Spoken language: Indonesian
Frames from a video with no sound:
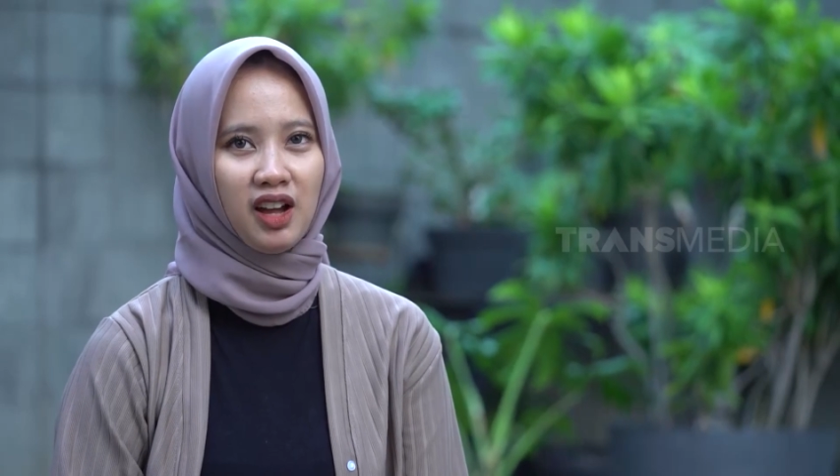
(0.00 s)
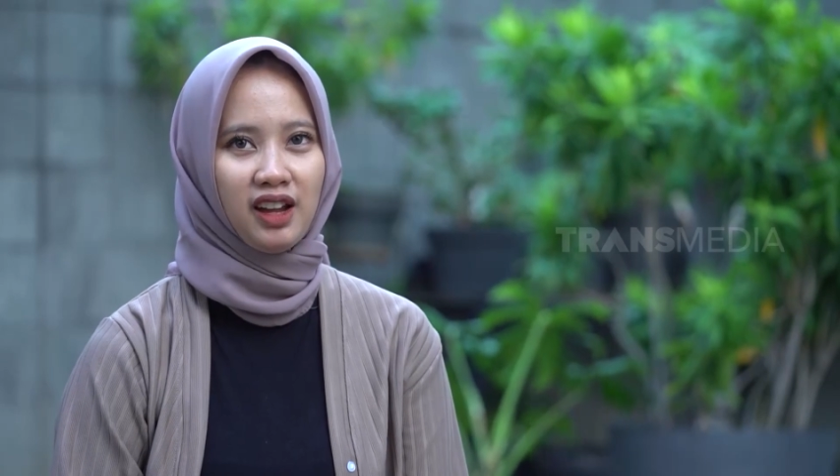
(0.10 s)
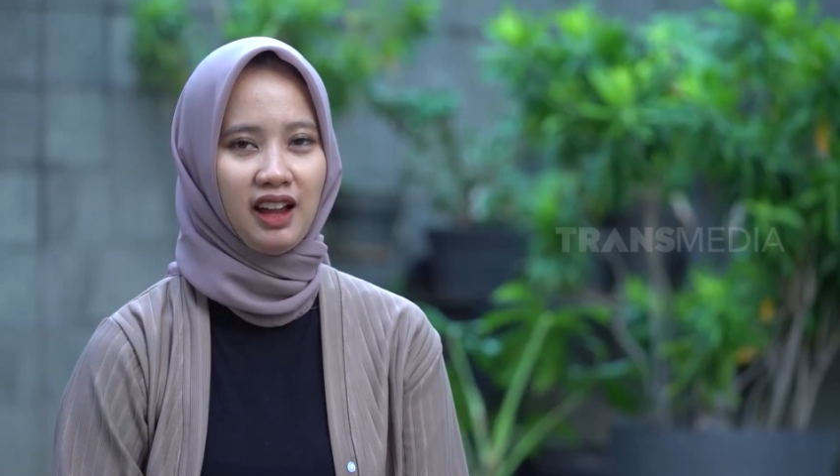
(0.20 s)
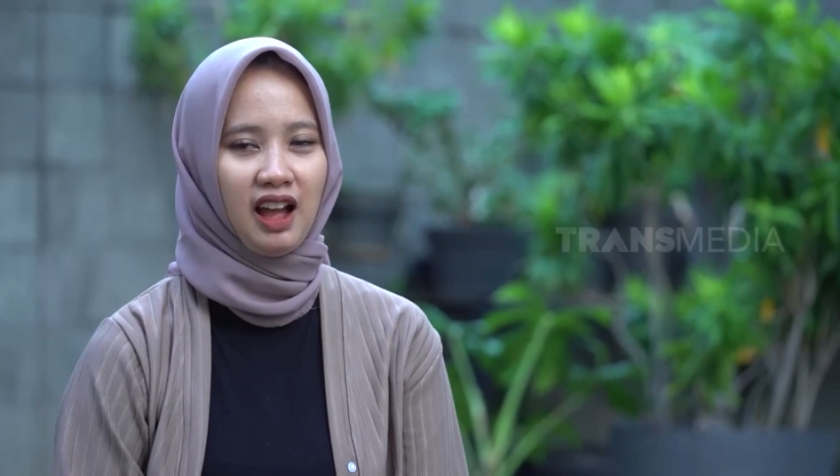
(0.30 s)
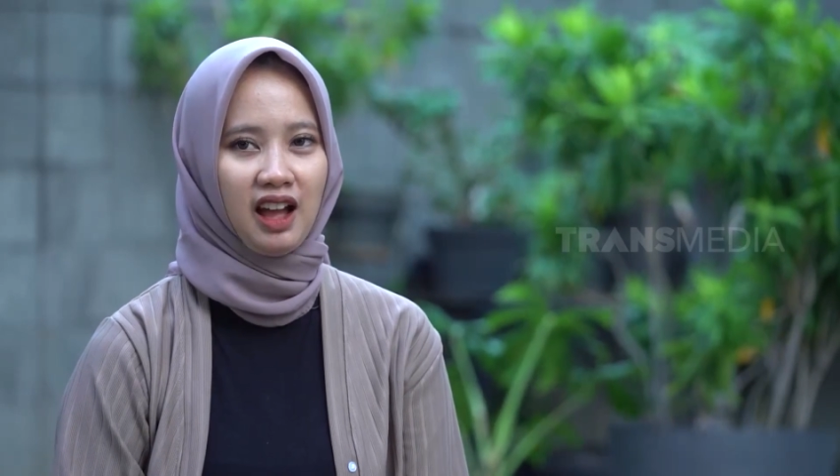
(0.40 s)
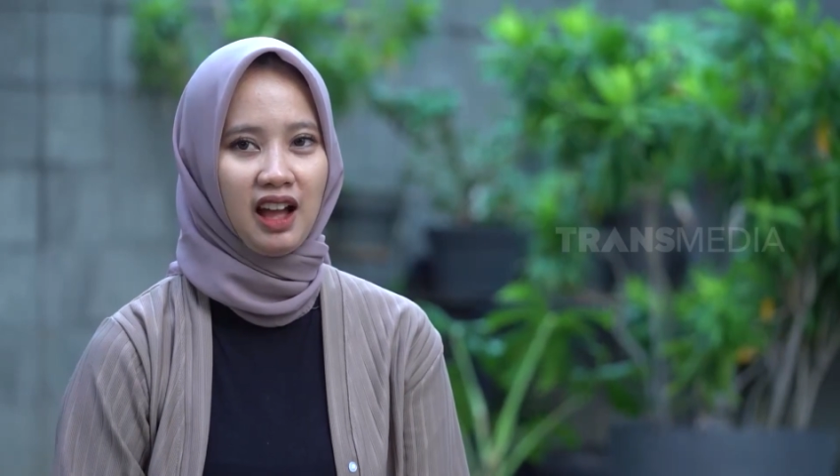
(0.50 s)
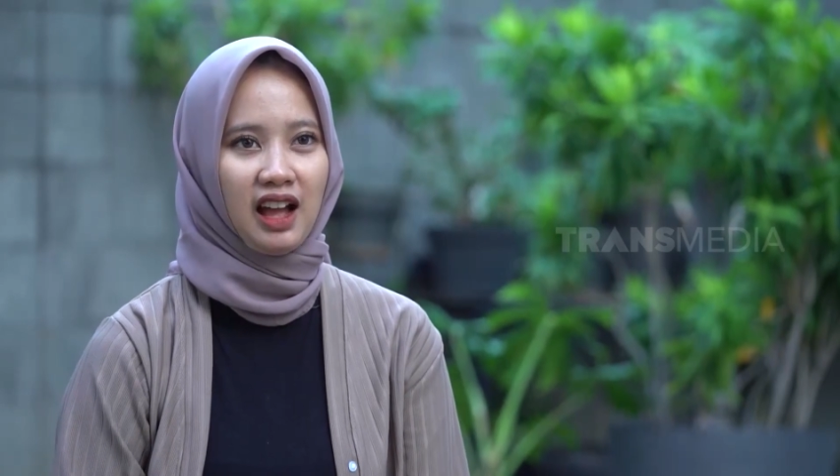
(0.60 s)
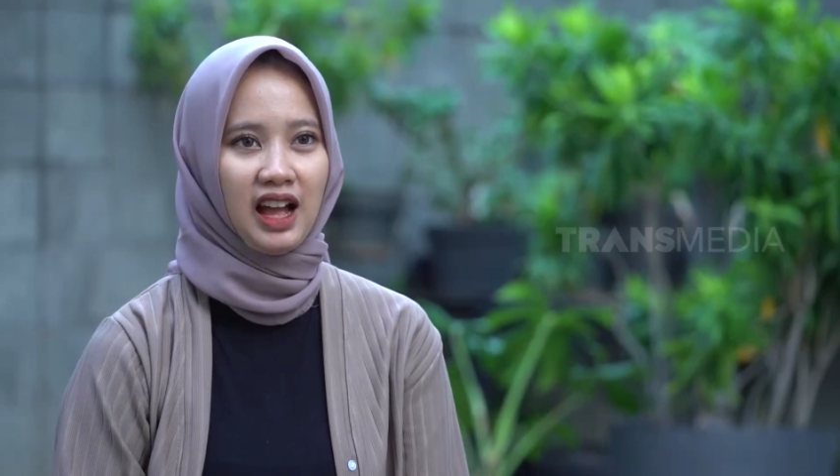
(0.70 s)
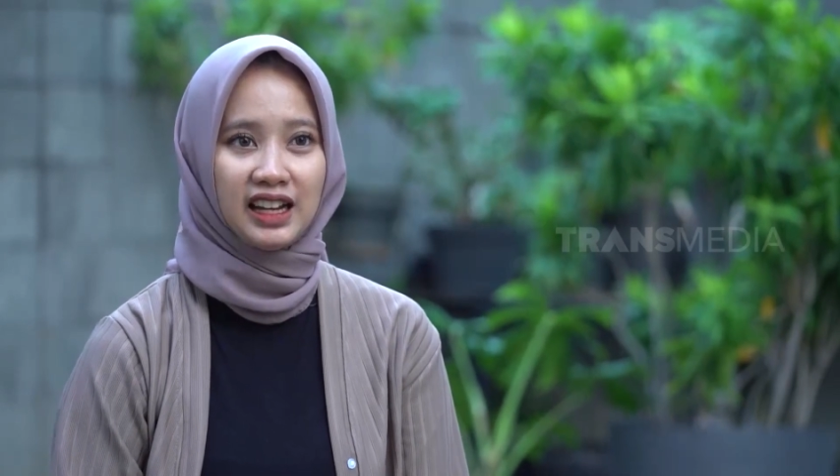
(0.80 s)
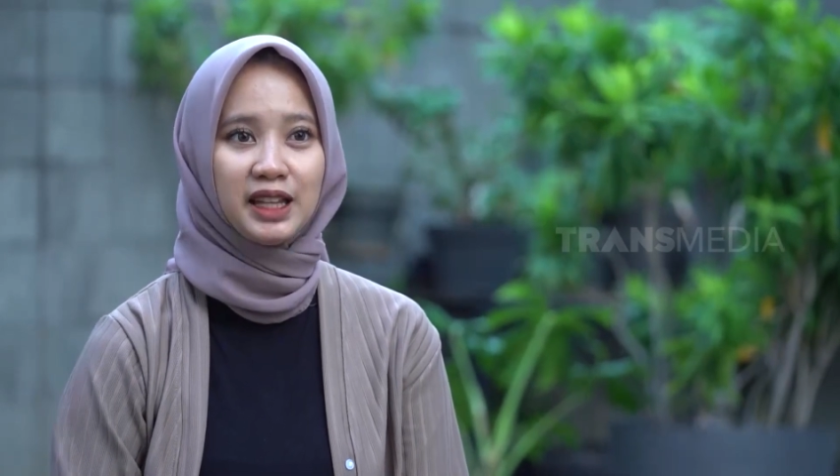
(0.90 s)
kayak
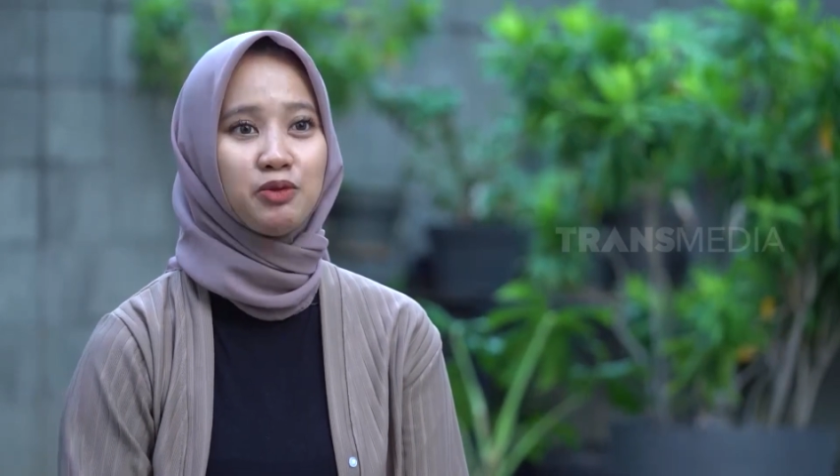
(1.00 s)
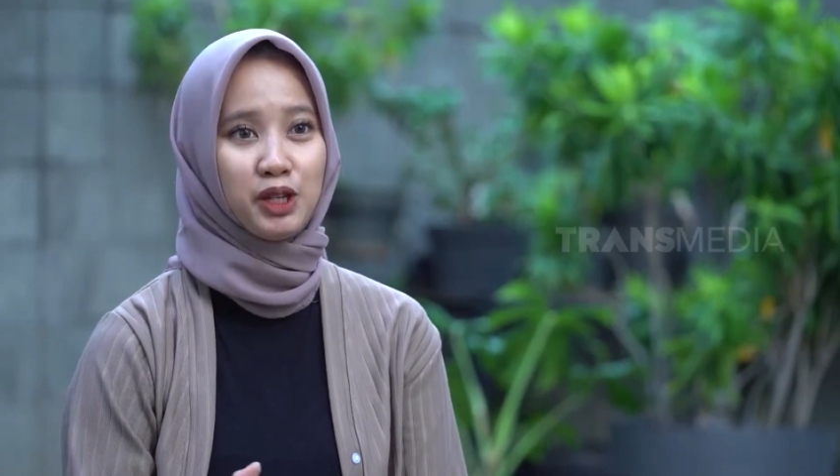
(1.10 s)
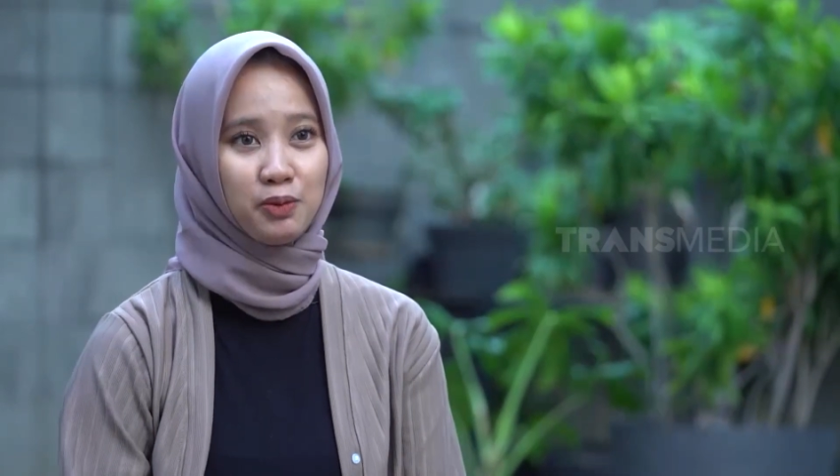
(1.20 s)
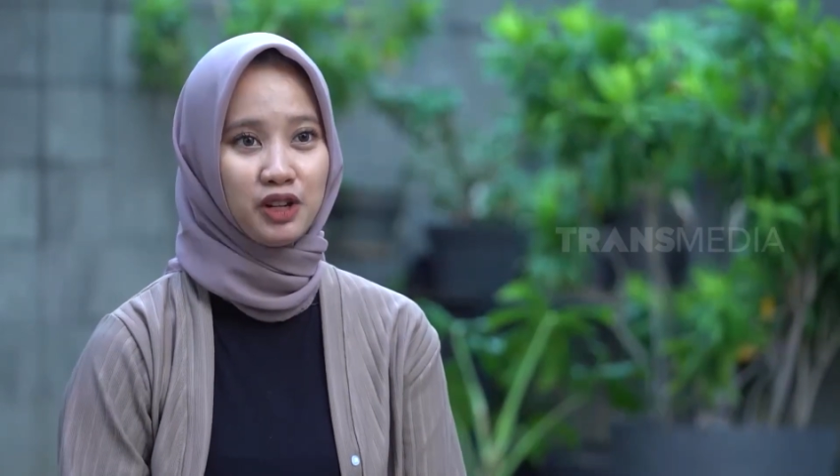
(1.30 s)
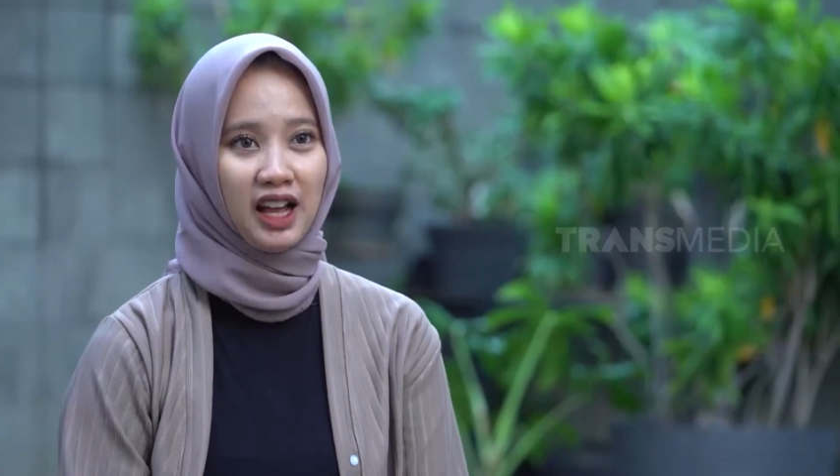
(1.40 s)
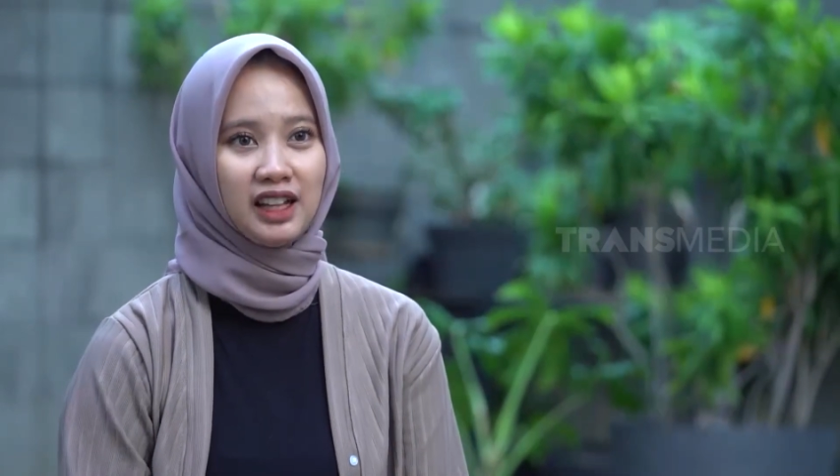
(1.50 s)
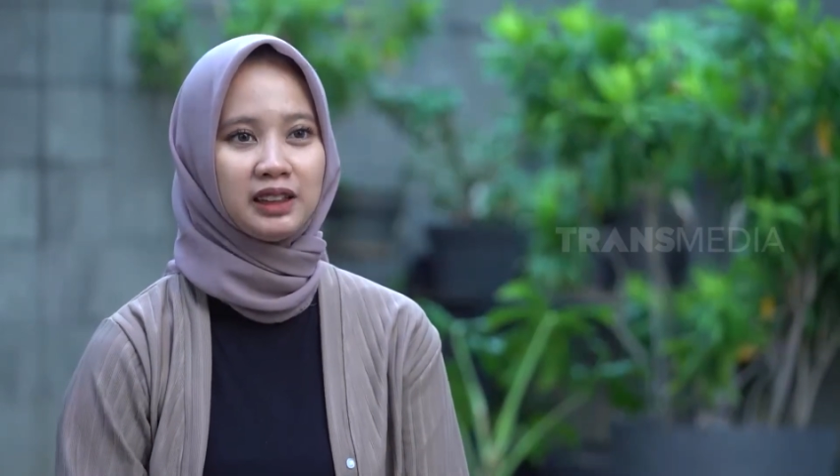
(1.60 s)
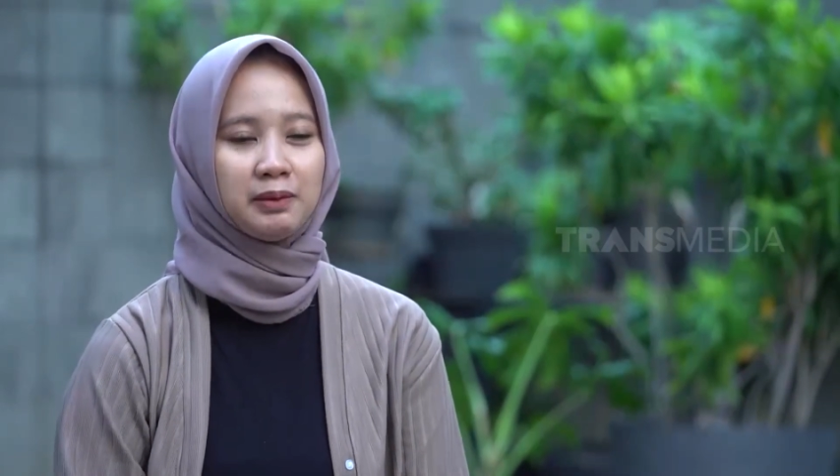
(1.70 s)
ada ibu-ibu ya